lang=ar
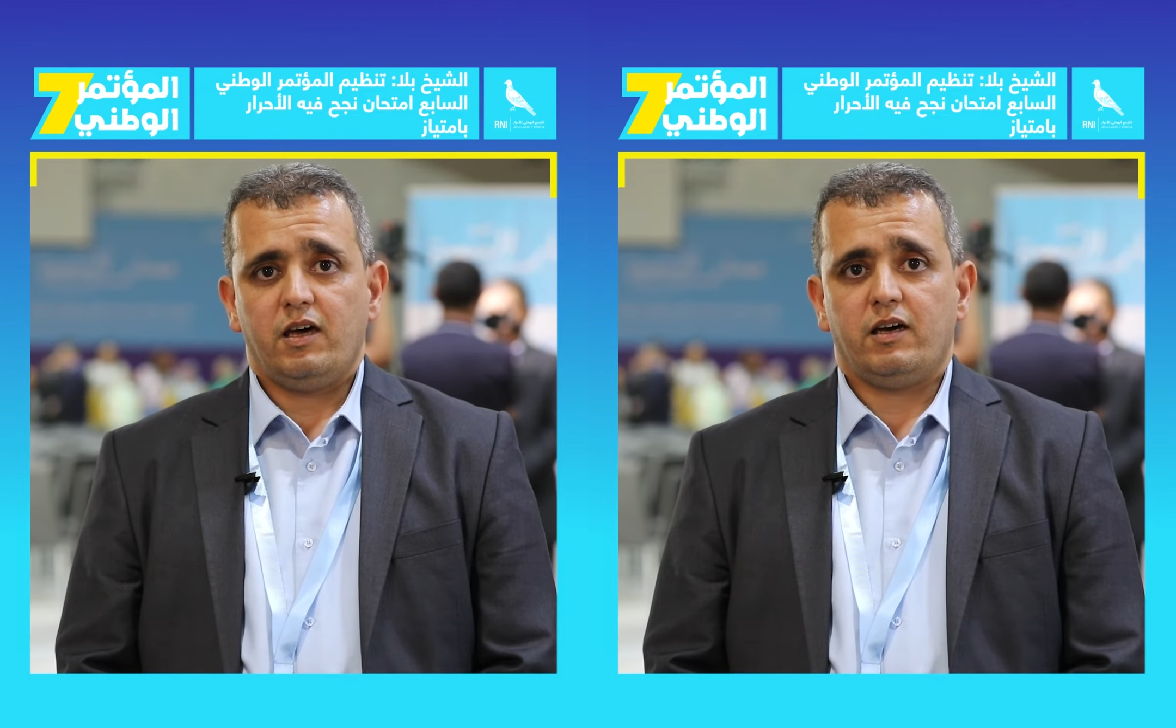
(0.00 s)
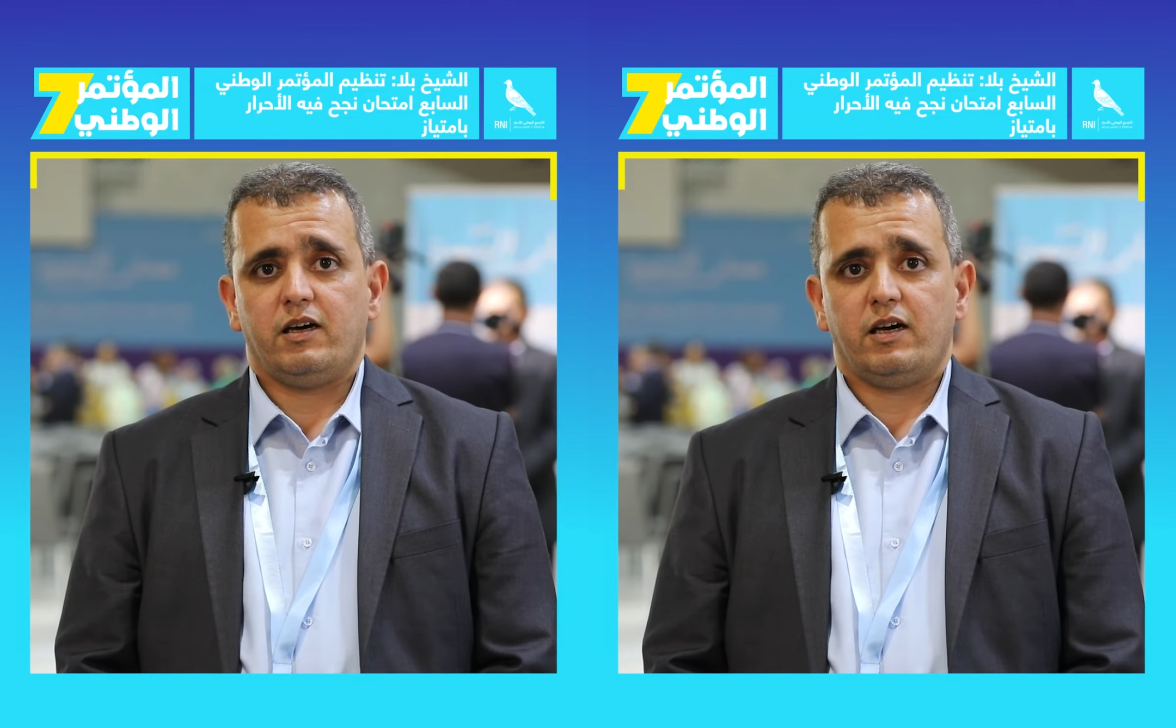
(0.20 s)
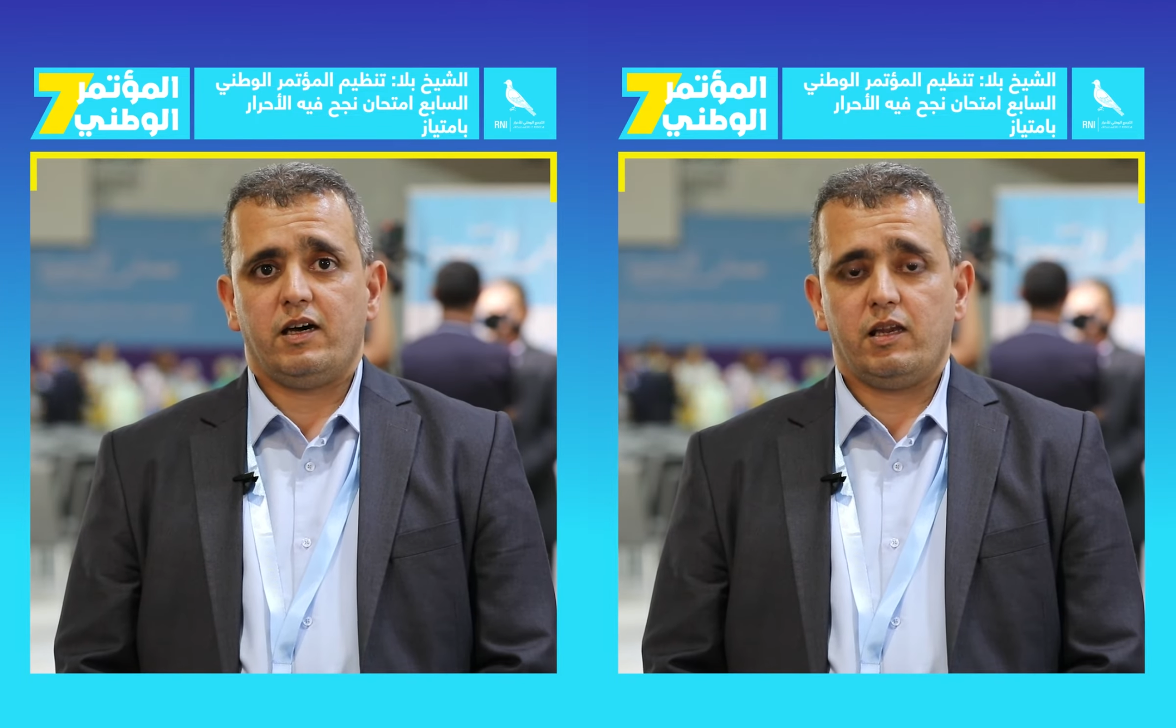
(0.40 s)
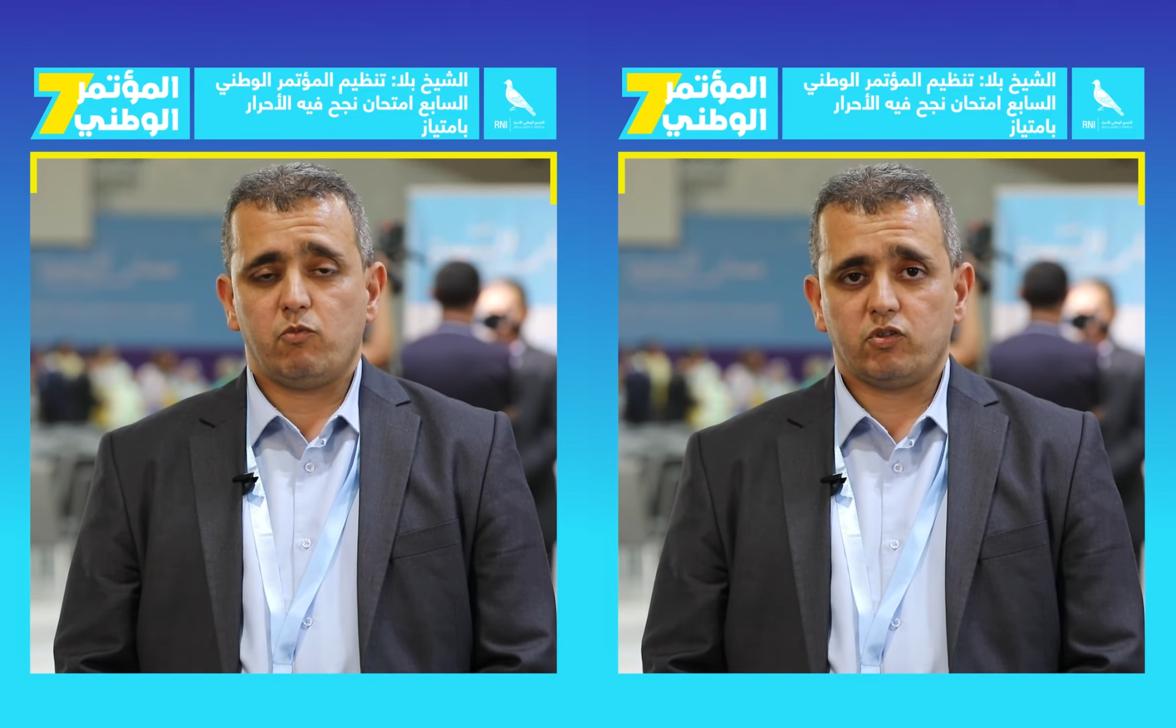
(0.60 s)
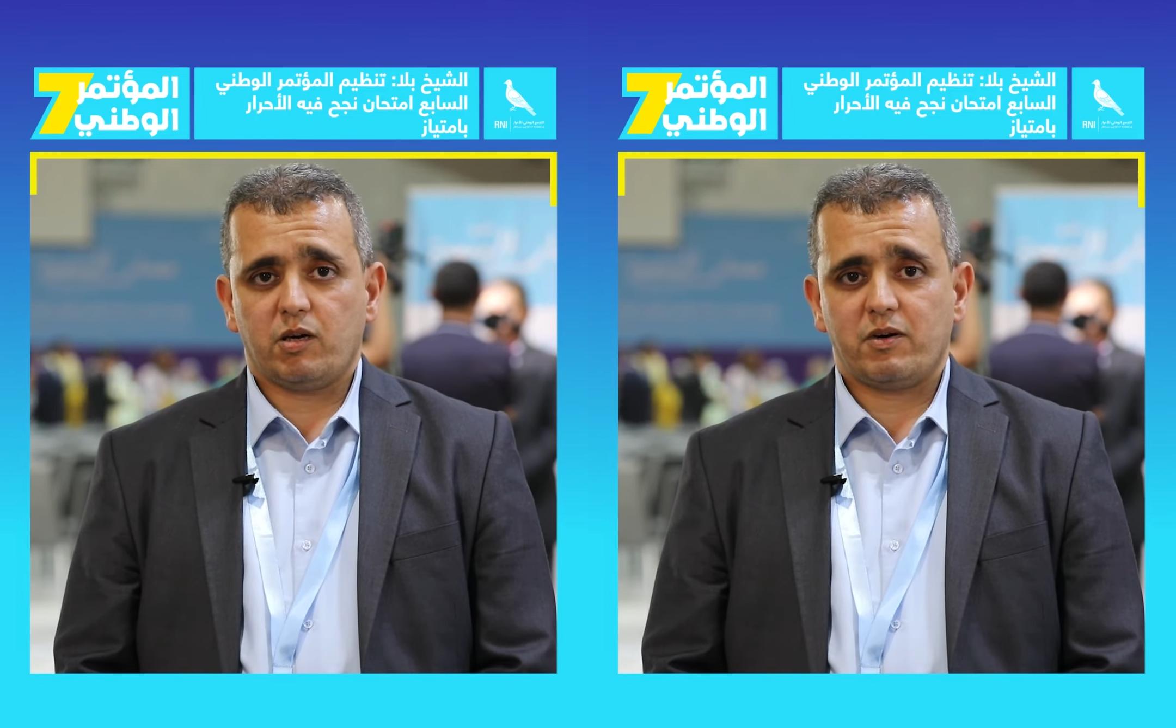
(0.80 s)
آه،
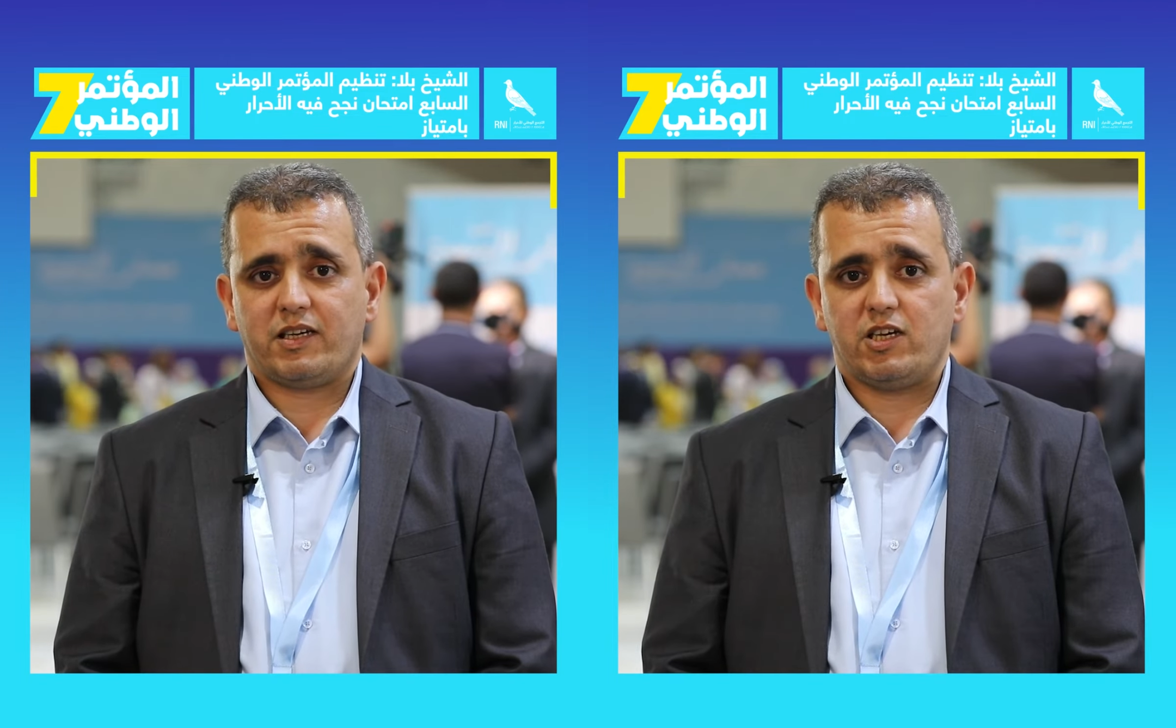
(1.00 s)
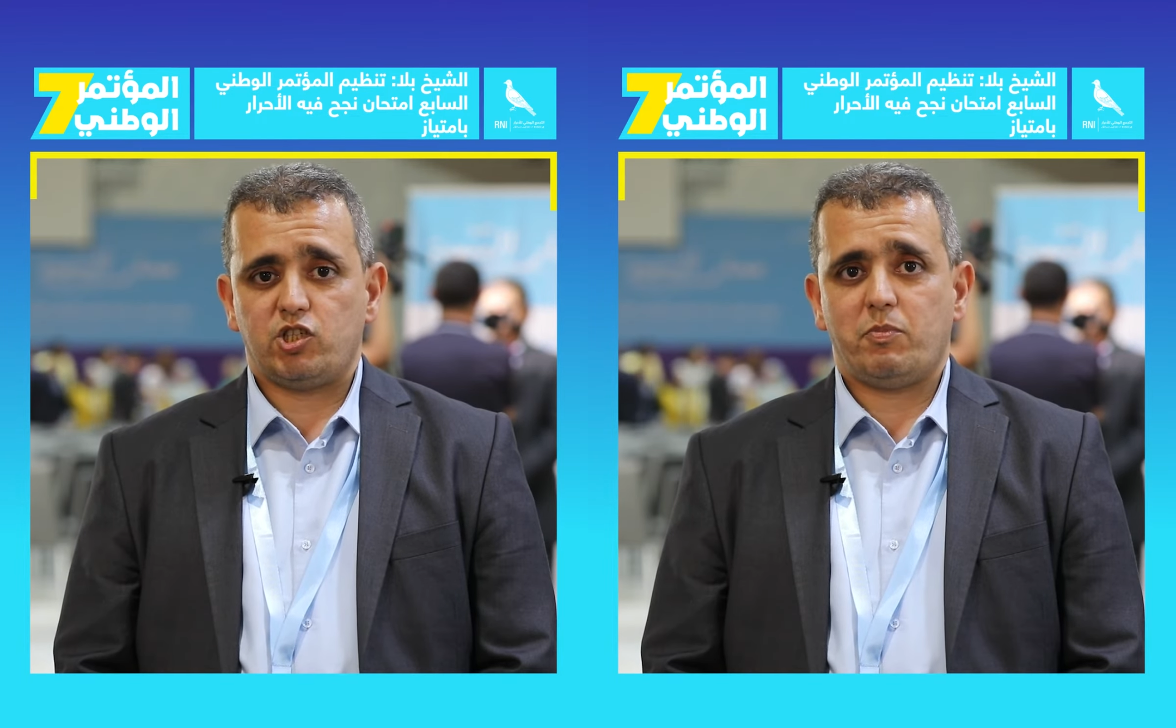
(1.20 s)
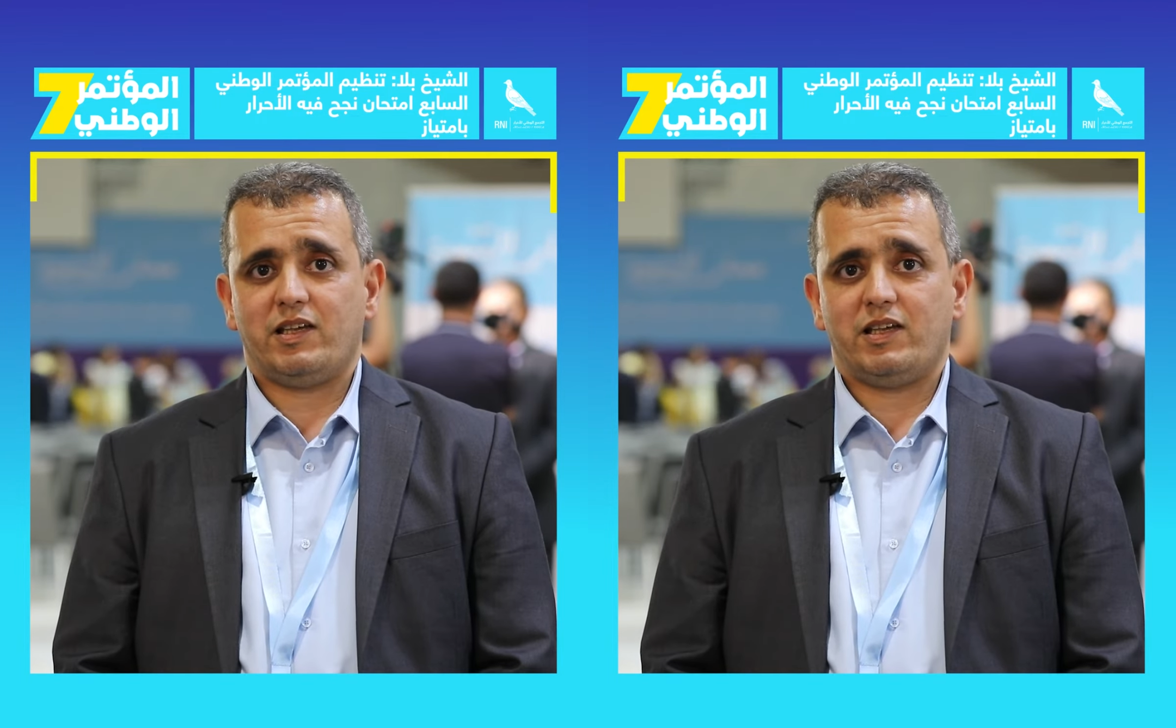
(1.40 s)
المؤتمر كيجي